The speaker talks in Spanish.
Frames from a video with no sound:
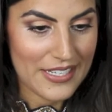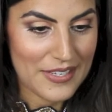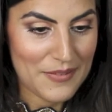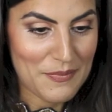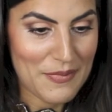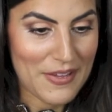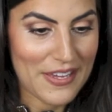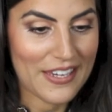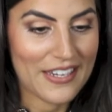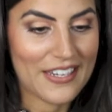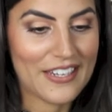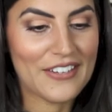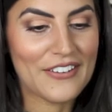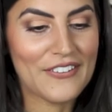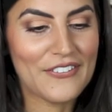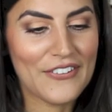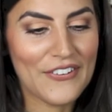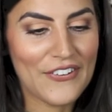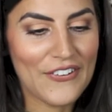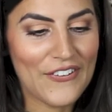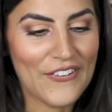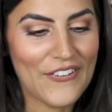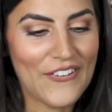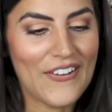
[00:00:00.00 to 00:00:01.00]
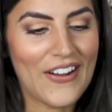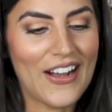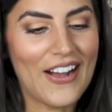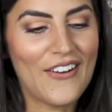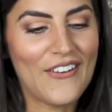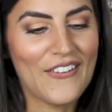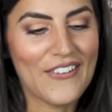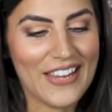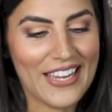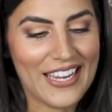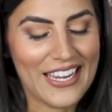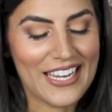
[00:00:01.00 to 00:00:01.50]
Me escribió,
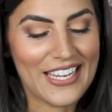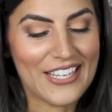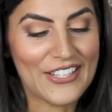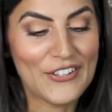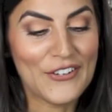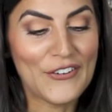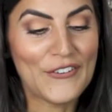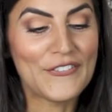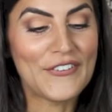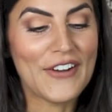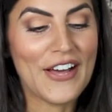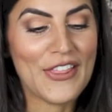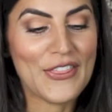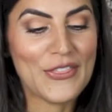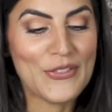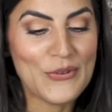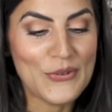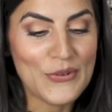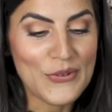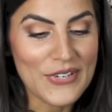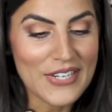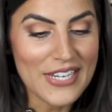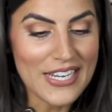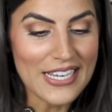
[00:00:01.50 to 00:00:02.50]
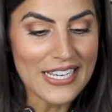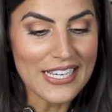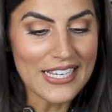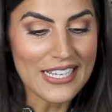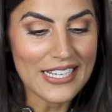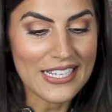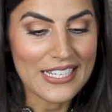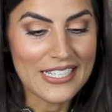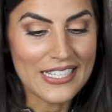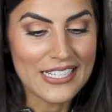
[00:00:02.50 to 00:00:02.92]
ok, Novaduna,